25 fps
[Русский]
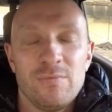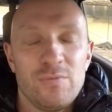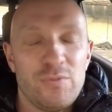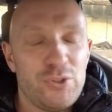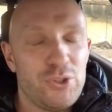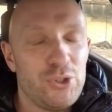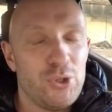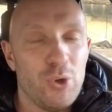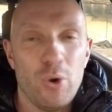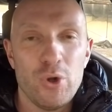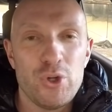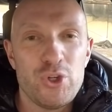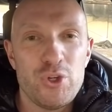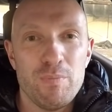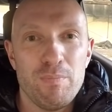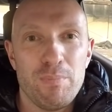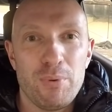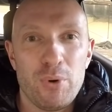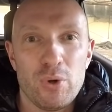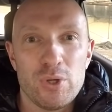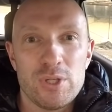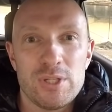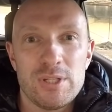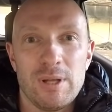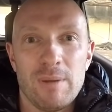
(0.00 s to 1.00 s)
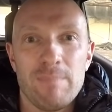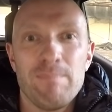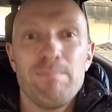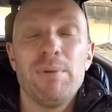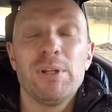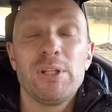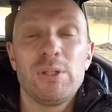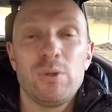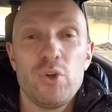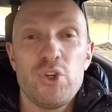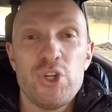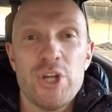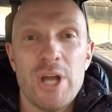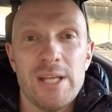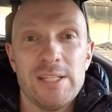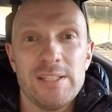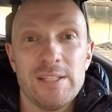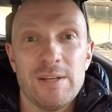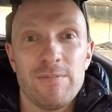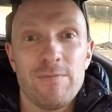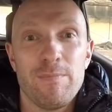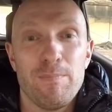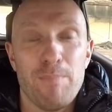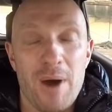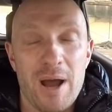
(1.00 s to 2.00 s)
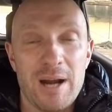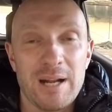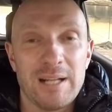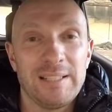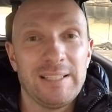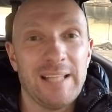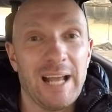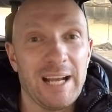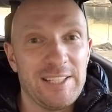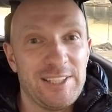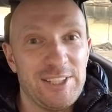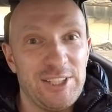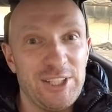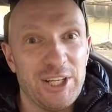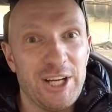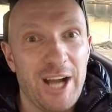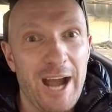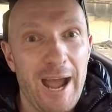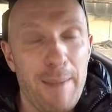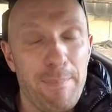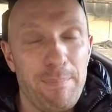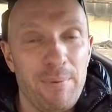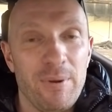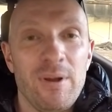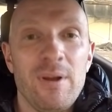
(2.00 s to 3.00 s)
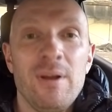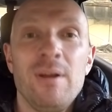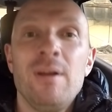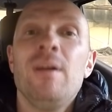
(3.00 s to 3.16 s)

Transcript: Все очень просто. Подключайся в парк Такси Хайп,